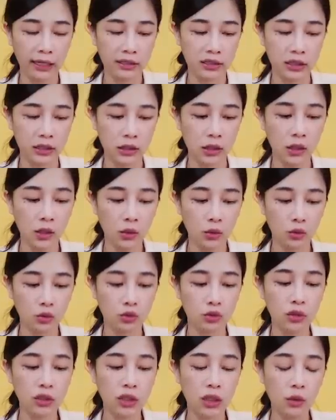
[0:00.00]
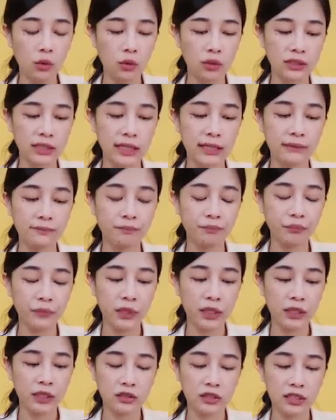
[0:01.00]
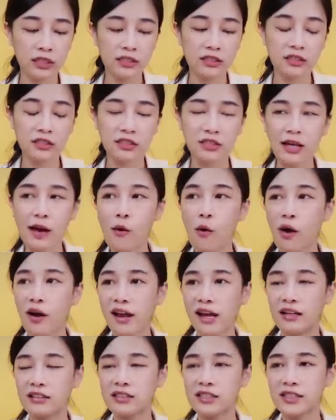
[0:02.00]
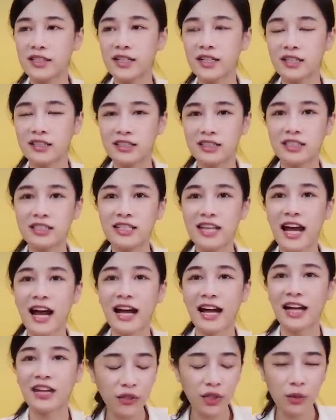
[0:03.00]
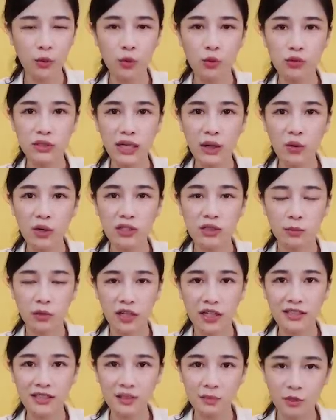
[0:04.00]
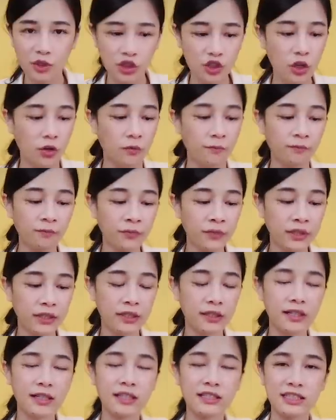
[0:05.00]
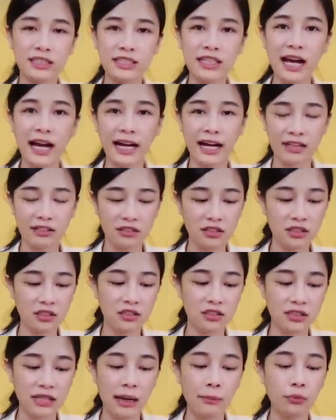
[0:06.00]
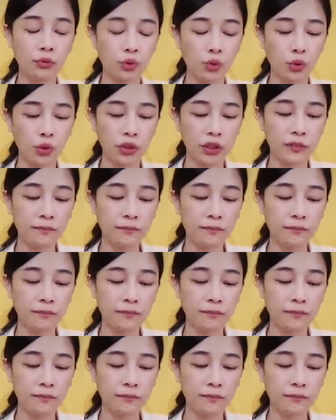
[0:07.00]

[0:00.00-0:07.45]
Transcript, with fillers: 雅西，我觉得跟我在第一次吃到黄雅西那个惊讶感，那胡椒味怎么可以这么重的那个惊讶感是差不多